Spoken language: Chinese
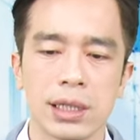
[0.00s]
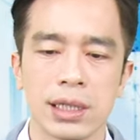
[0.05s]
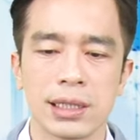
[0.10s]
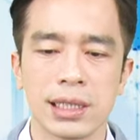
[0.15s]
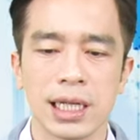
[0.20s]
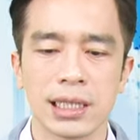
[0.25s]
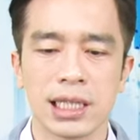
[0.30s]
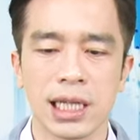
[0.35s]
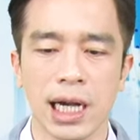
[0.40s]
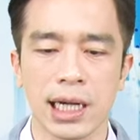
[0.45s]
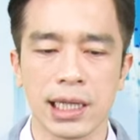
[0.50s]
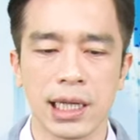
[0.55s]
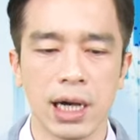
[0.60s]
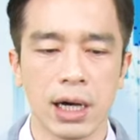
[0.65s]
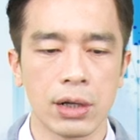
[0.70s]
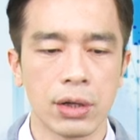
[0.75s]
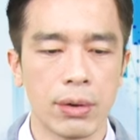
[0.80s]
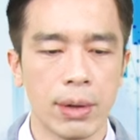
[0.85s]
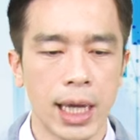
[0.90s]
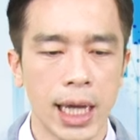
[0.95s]
人在抢
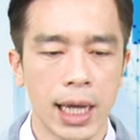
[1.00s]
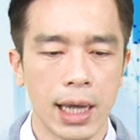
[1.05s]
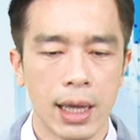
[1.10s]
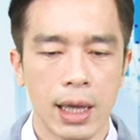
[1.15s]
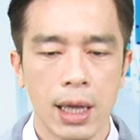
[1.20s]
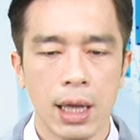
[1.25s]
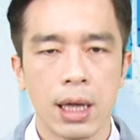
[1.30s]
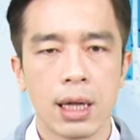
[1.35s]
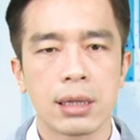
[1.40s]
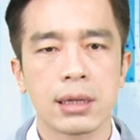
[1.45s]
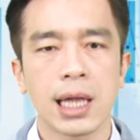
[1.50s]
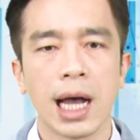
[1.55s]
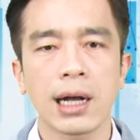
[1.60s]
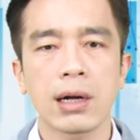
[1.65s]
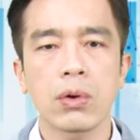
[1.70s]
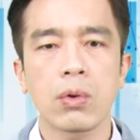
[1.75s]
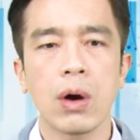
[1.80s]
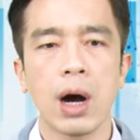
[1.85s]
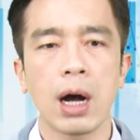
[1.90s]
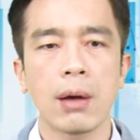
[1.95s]
药，对不对？
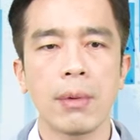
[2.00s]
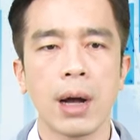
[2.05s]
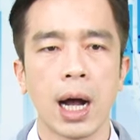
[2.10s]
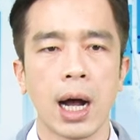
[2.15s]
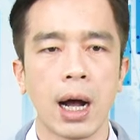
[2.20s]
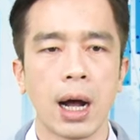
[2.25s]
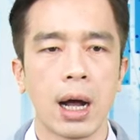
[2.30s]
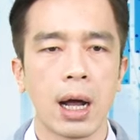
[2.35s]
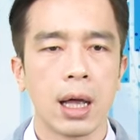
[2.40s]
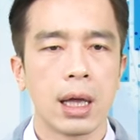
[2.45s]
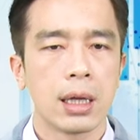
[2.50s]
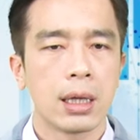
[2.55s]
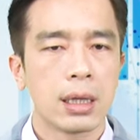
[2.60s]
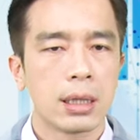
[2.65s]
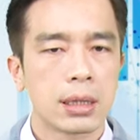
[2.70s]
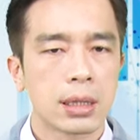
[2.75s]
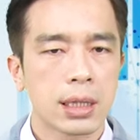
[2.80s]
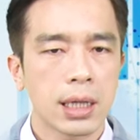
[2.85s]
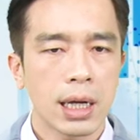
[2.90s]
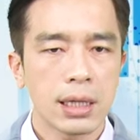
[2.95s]
南光嘛，
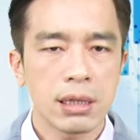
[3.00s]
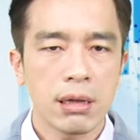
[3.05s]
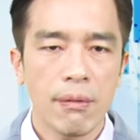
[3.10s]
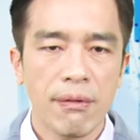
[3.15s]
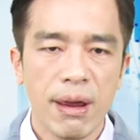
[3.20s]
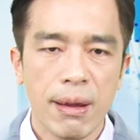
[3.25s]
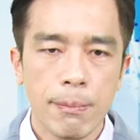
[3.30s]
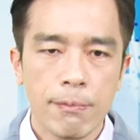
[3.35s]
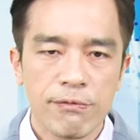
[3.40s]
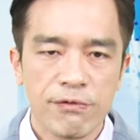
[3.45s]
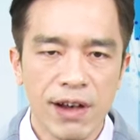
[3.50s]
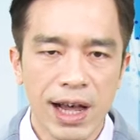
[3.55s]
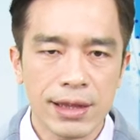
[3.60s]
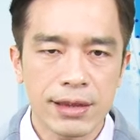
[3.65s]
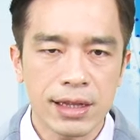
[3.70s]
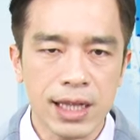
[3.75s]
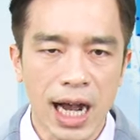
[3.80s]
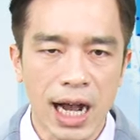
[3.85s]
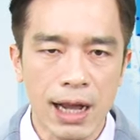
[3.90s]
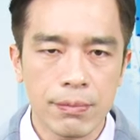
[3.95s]
你看这边
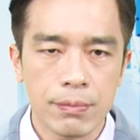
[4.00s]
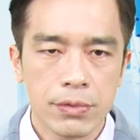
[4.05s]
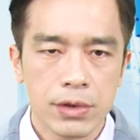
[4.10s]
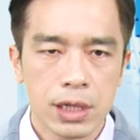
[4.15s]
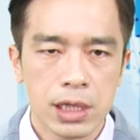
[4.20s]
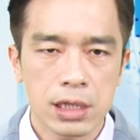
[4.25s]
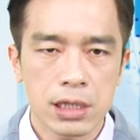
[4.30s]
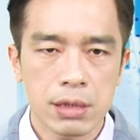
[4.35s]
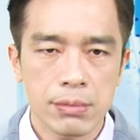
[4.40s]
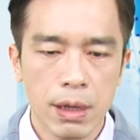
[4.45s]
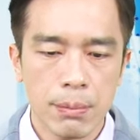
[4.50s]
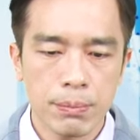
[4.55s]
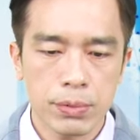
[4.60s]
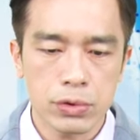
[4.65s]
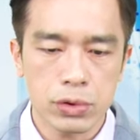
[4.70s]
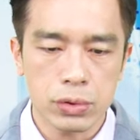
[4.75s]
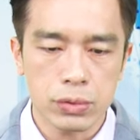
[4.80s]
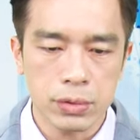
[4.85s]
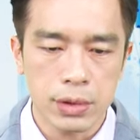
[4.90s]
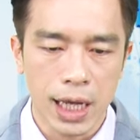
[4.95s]
反弹你这边不
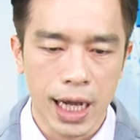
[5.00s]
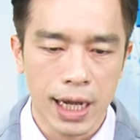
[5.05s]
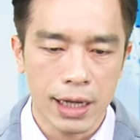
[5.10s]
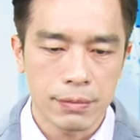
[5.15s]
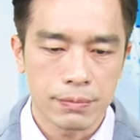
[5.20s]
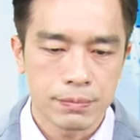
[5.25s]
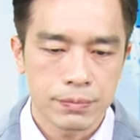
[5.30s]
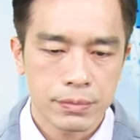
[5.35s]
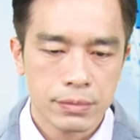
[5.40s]
出来，